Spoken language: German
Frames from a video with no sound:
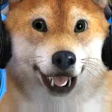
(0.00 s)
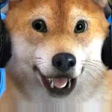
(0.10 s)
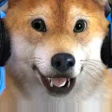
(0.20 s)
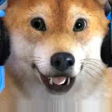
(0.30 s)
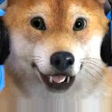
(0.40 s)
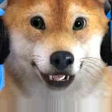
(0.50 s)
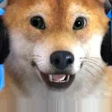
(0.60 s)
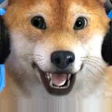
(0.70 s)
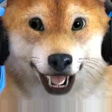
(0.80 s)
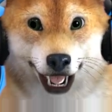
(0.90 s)
So,
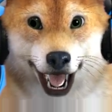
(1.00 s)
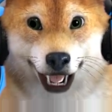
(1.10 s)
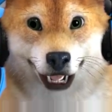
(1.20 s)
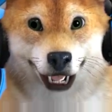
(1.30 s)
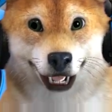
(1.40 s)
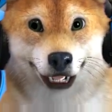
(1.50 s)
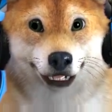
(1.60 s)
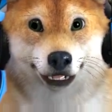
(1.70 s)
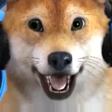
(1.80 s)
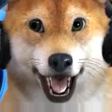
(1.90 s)
Jens Jansen ist hier.
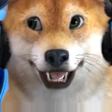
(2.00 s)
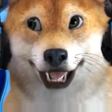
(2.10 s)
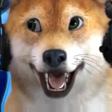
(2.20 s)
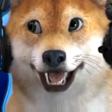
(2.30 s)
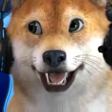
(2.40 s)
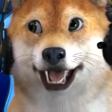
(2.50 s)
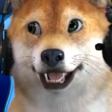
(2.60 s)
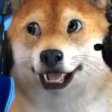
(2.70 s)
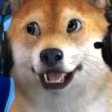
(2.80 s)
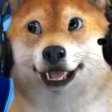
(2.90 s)
Steigen Sie ein, steigen Sie
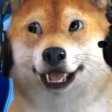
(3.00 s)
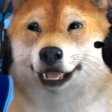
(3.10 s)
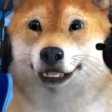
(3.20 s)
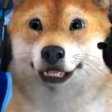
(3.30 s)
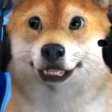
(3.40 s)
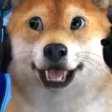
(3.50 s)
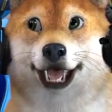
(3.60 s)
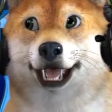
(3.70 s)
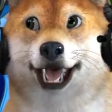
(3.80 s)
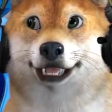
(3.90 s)
zu.
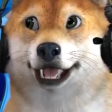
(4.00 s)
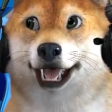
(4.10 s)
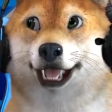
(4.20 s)
Willkommen in der